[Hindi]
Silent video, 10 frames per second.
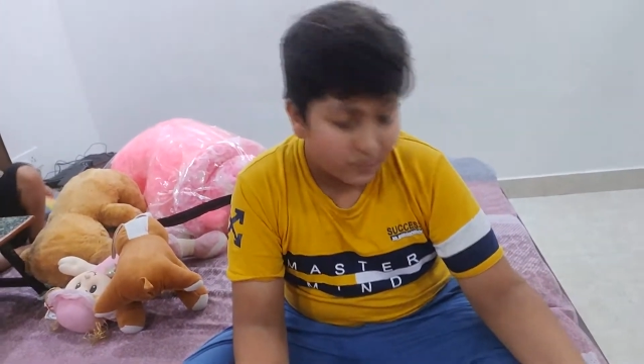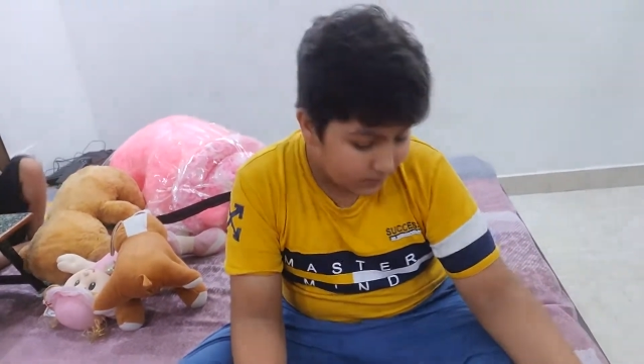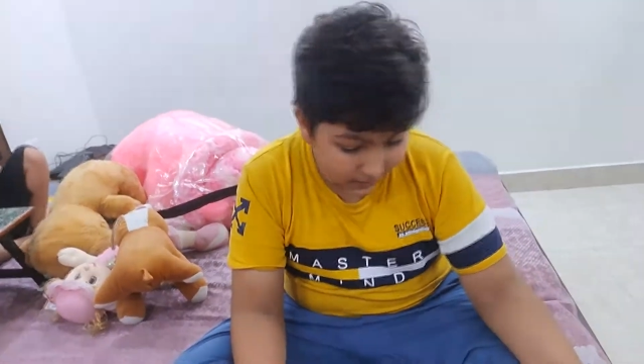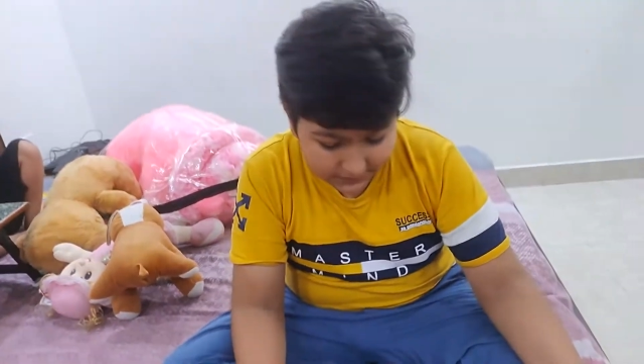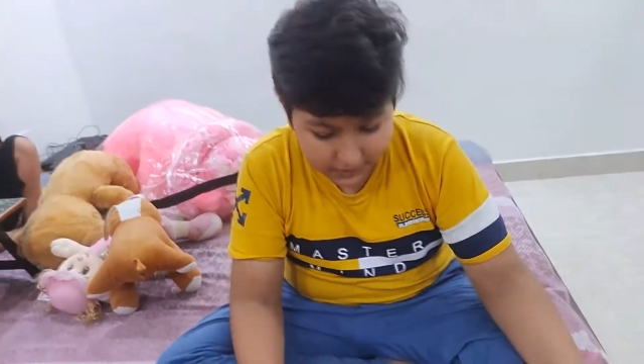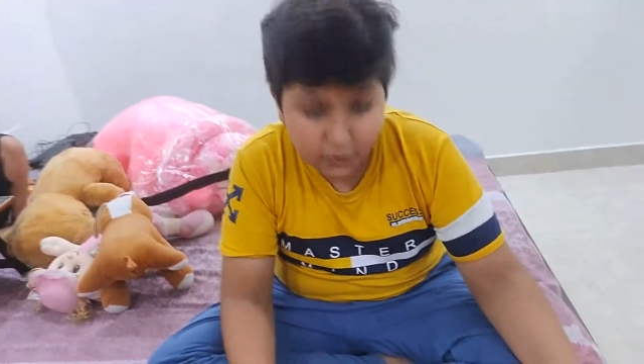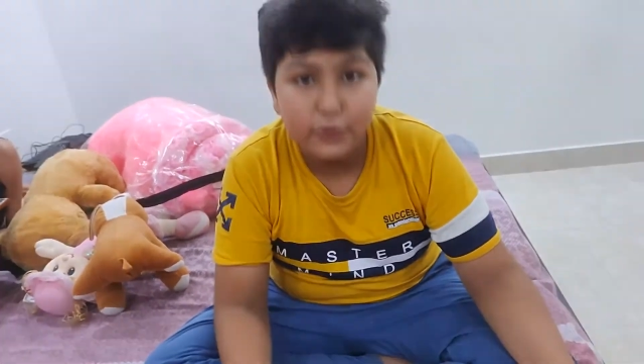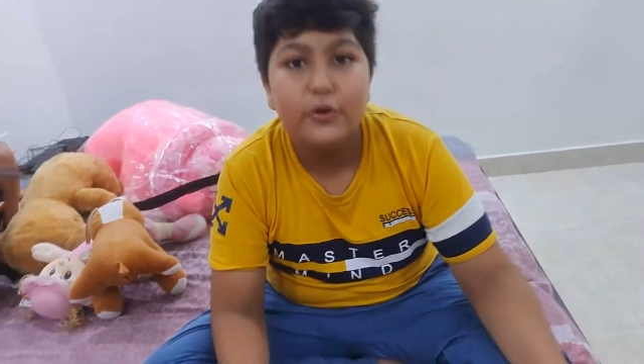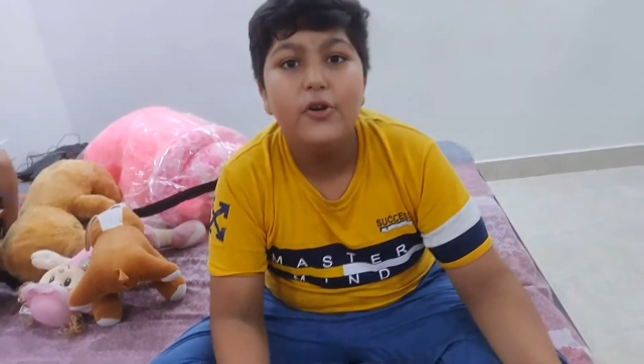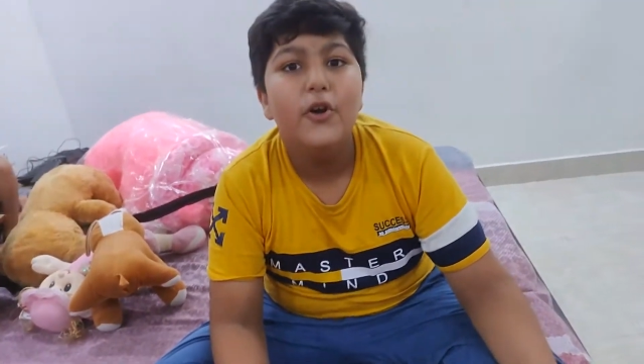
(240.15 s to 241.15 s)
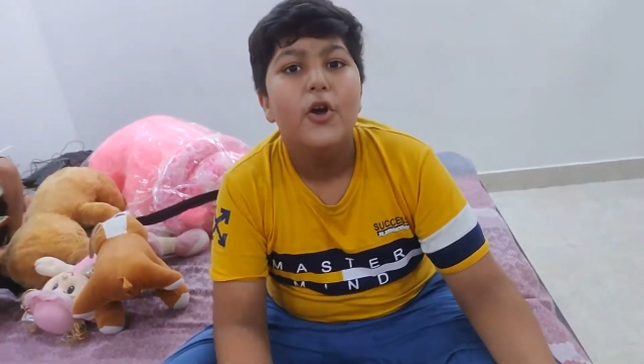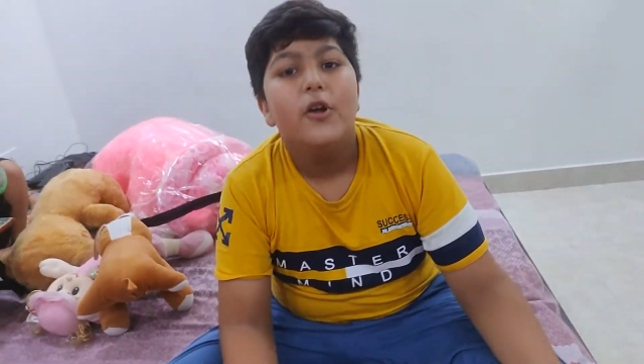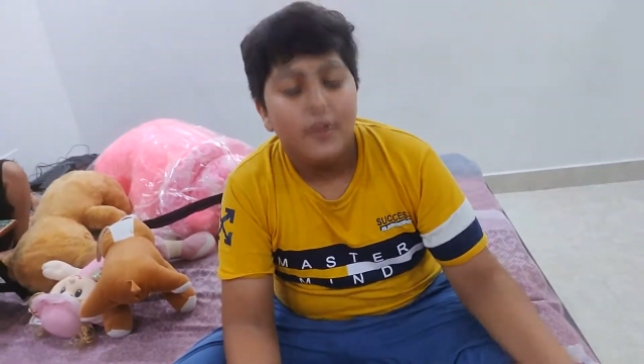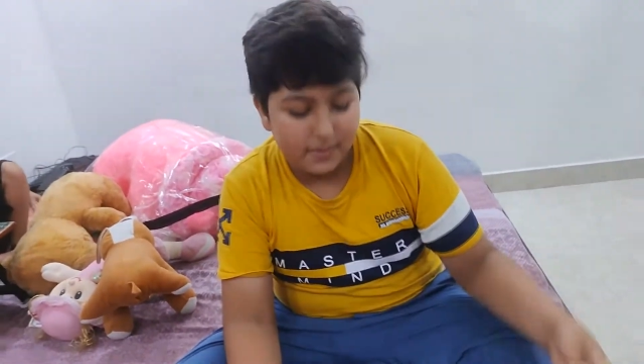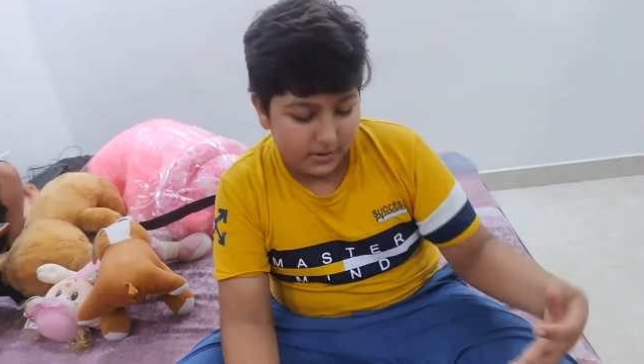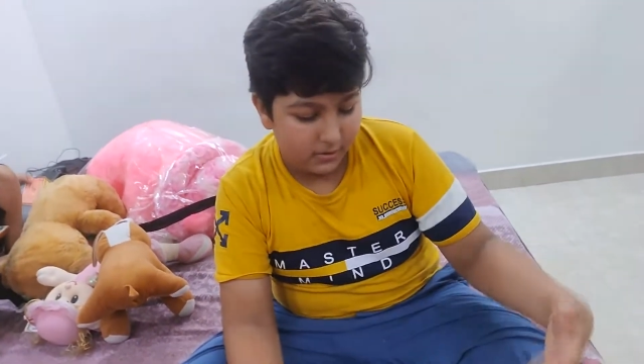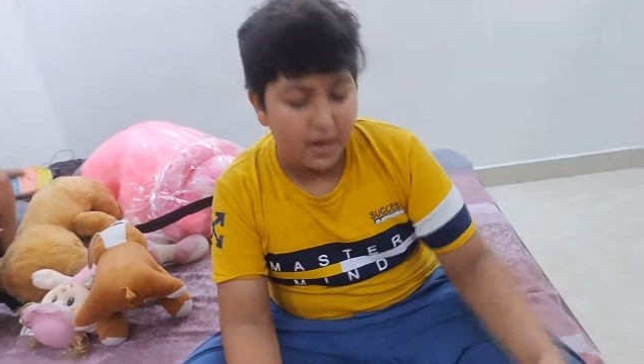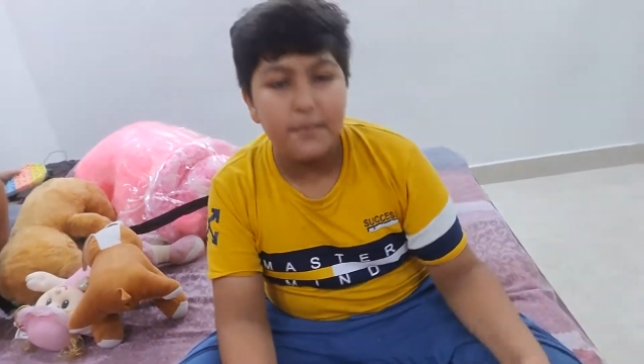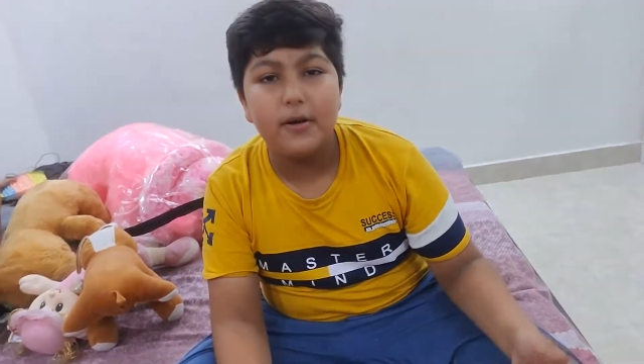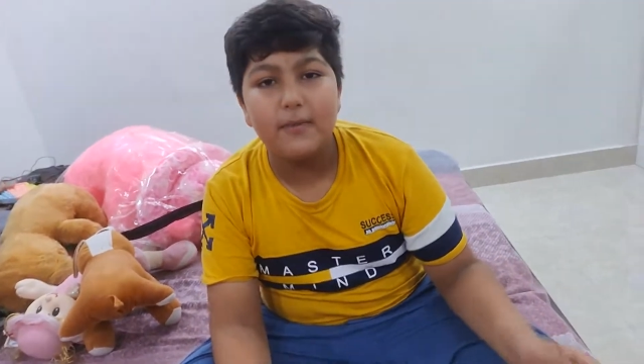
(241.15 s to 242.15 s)
मैंने टेस्ट कर तो मैं तो
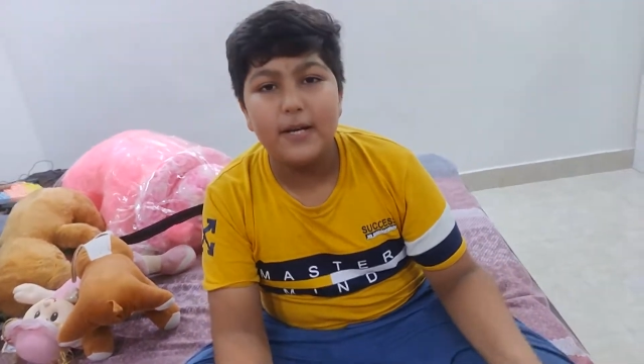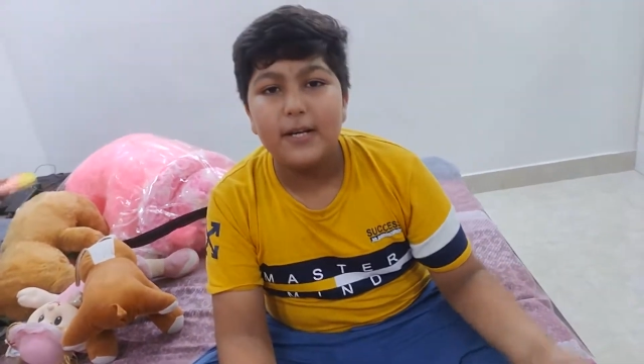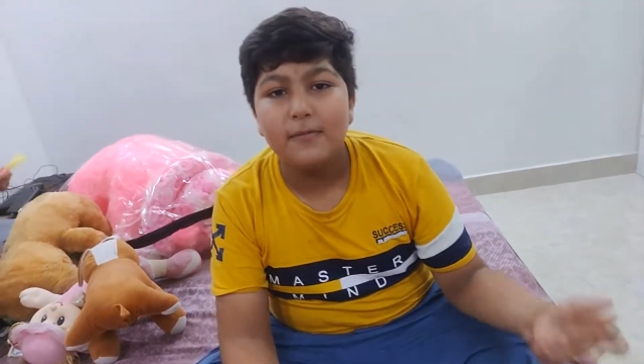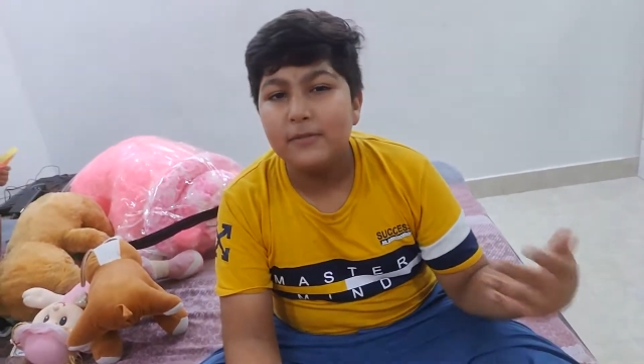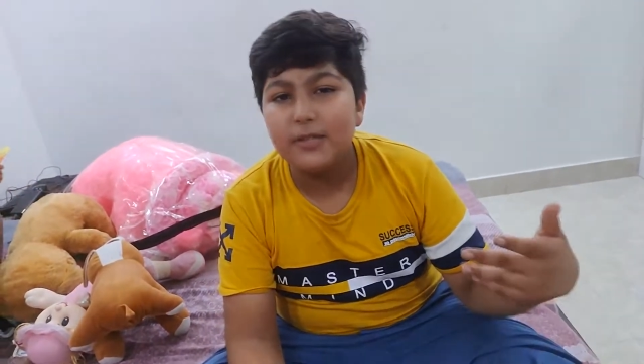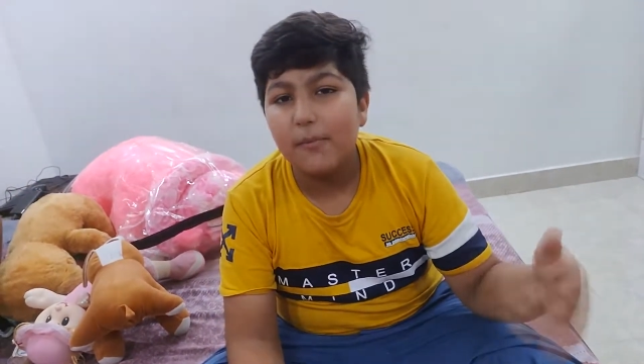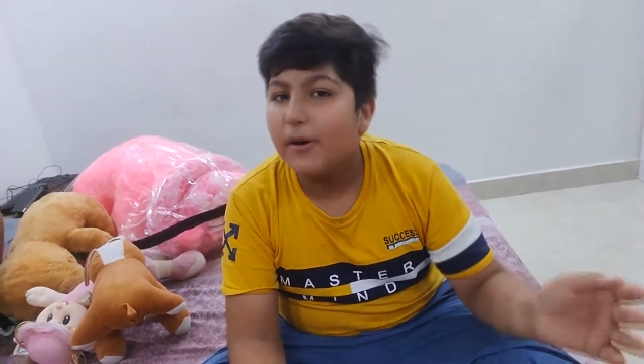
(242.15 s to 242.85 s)
सांबर मानेगा मम्मी सांबर